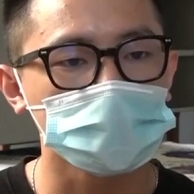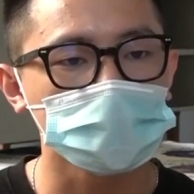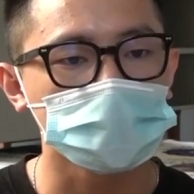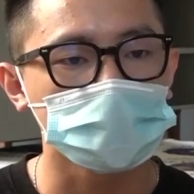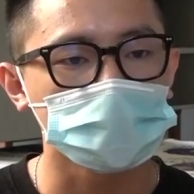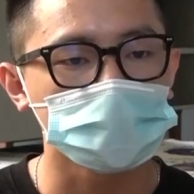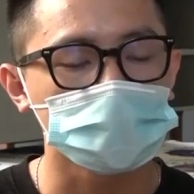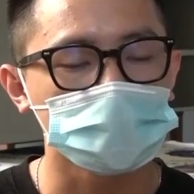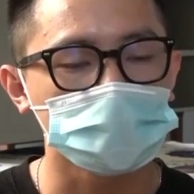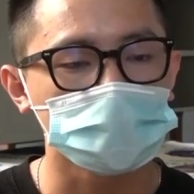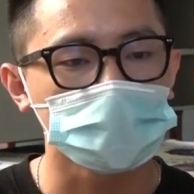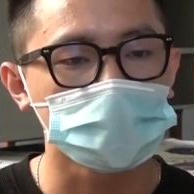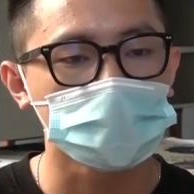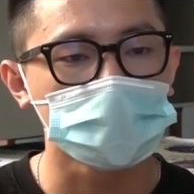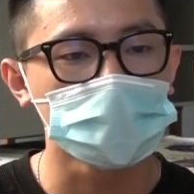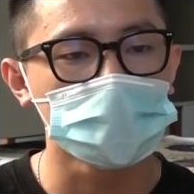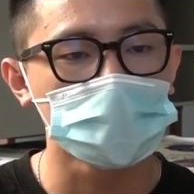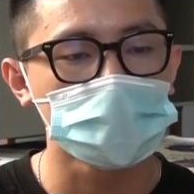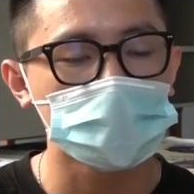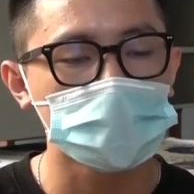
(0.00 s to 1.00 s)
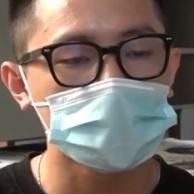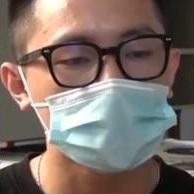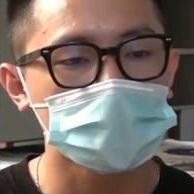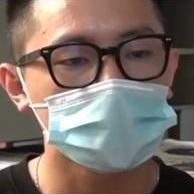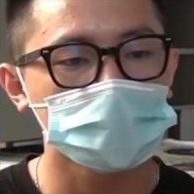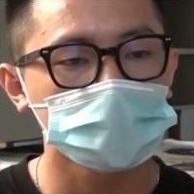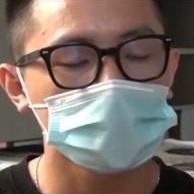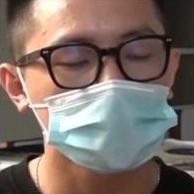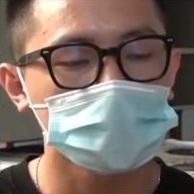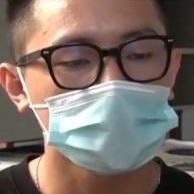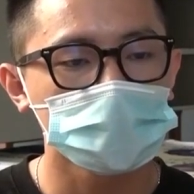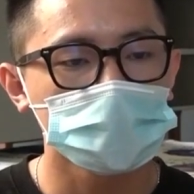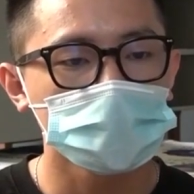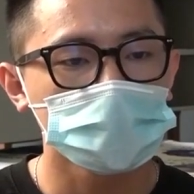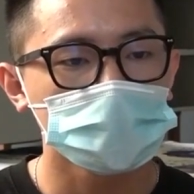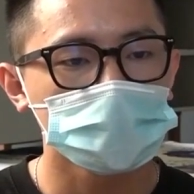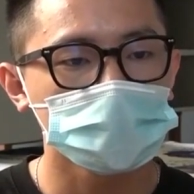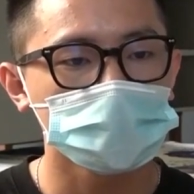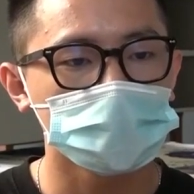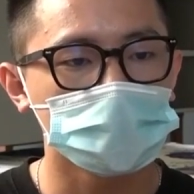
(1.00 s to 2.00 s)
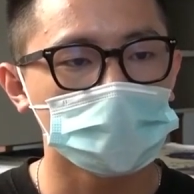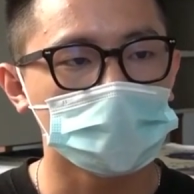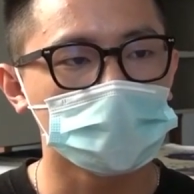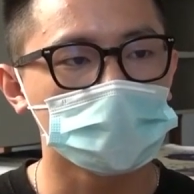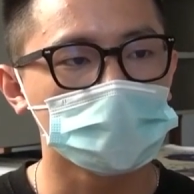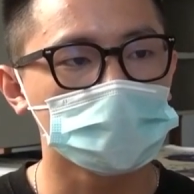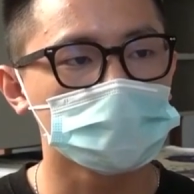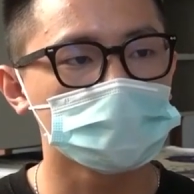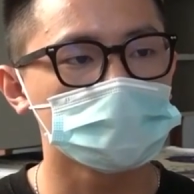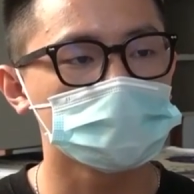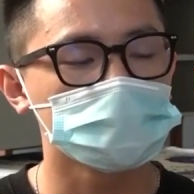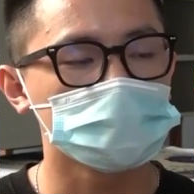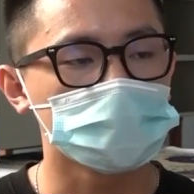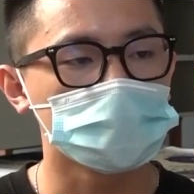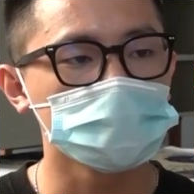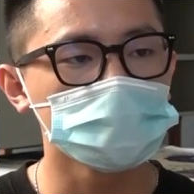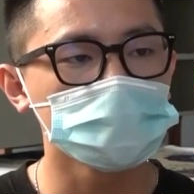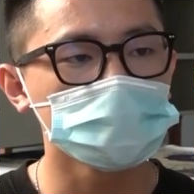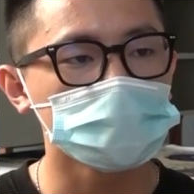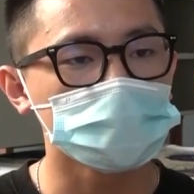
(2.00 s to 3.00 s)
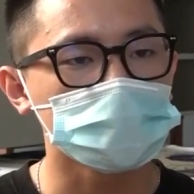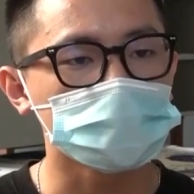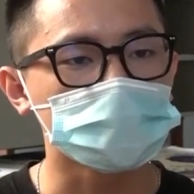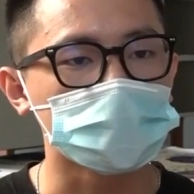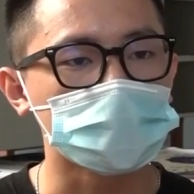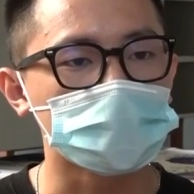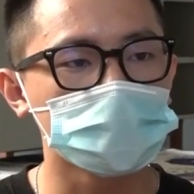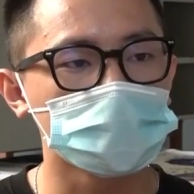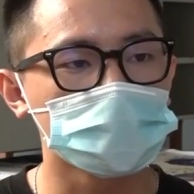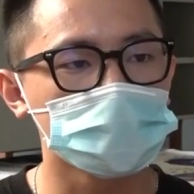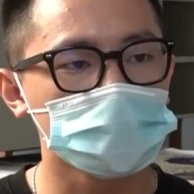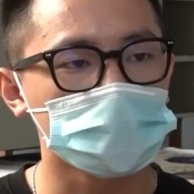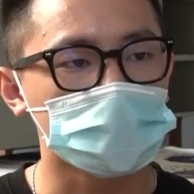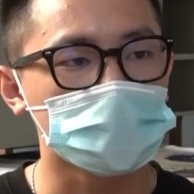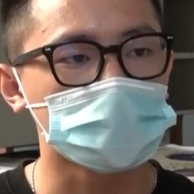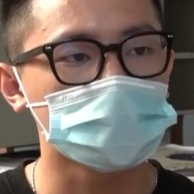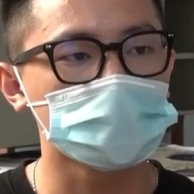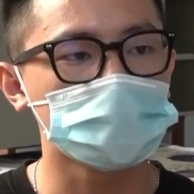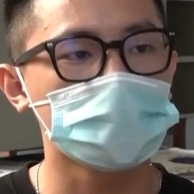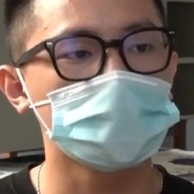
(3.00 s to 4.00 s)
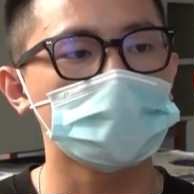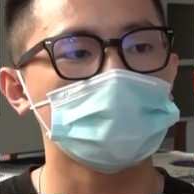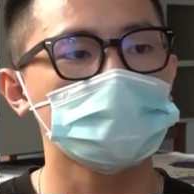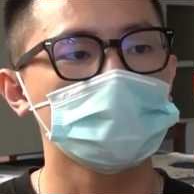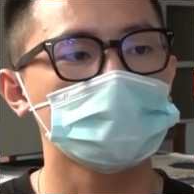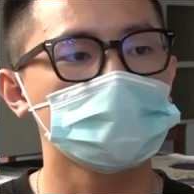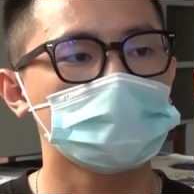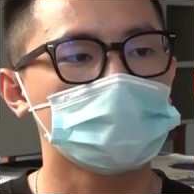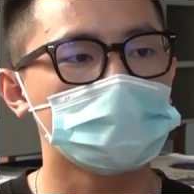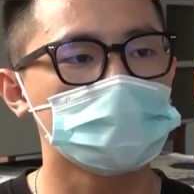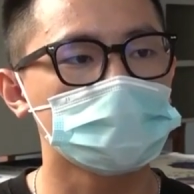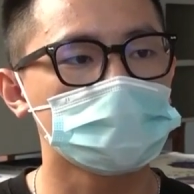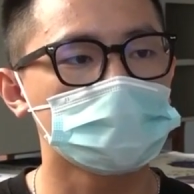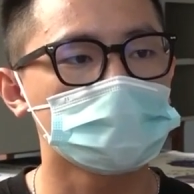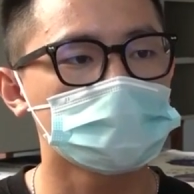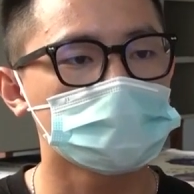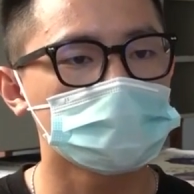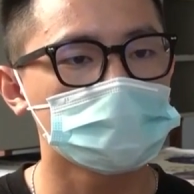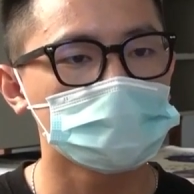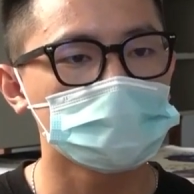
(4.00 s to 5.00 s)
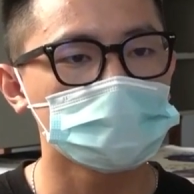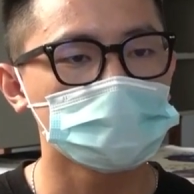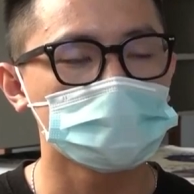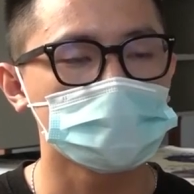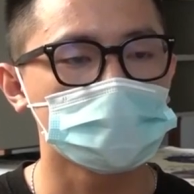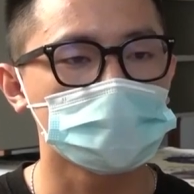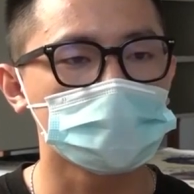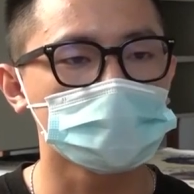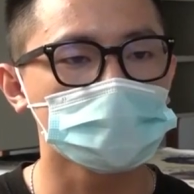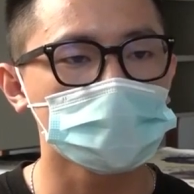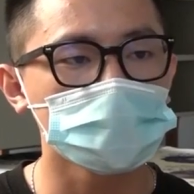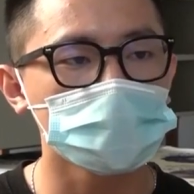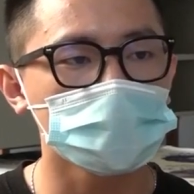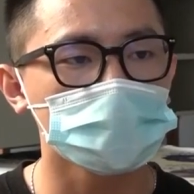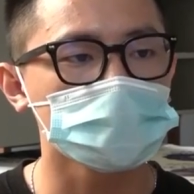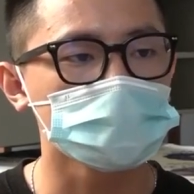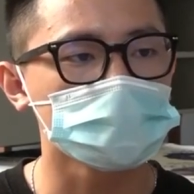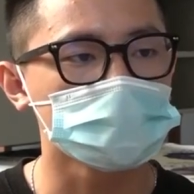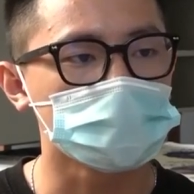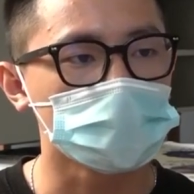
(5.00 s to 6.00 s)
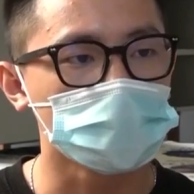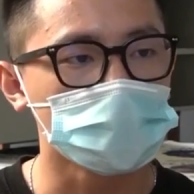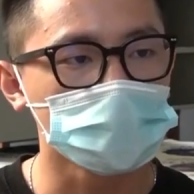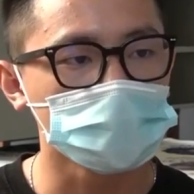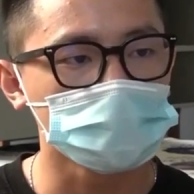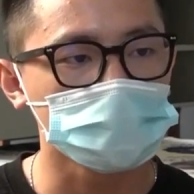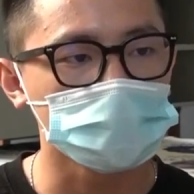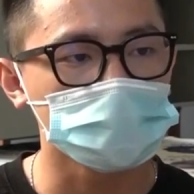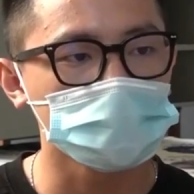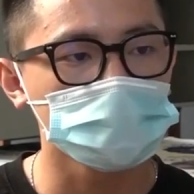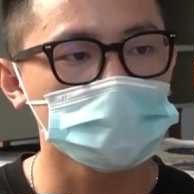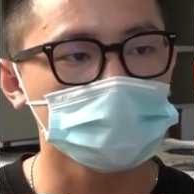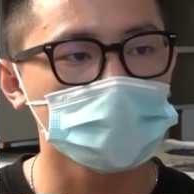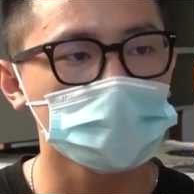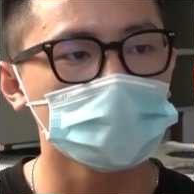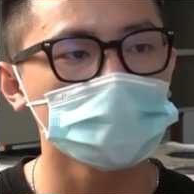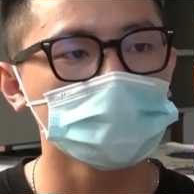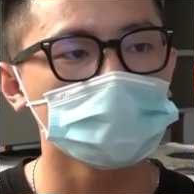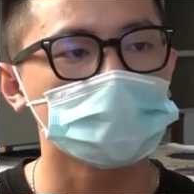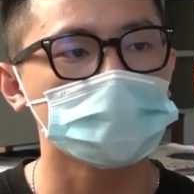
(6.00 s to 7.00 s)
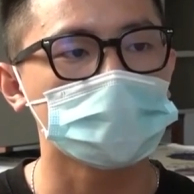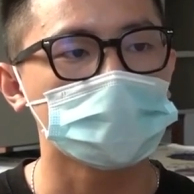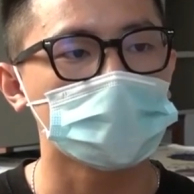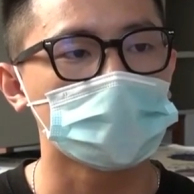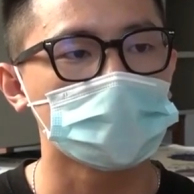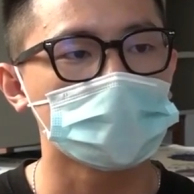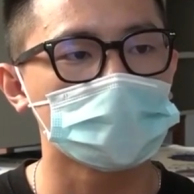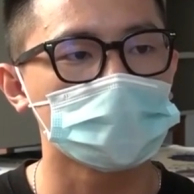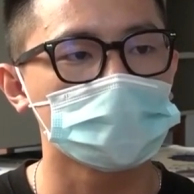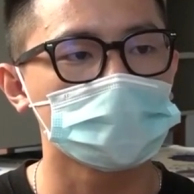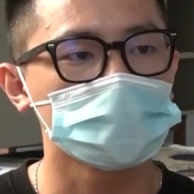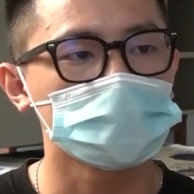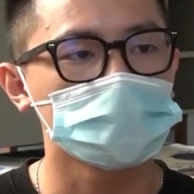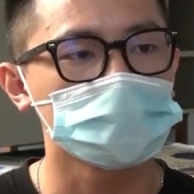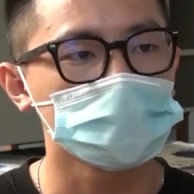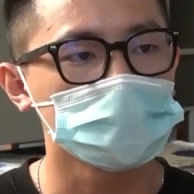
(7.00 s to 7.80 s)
thi, tại vì ở dưới thì tiện hơn là lên đây tốn công phụ huynh phải đưa đón này nọ.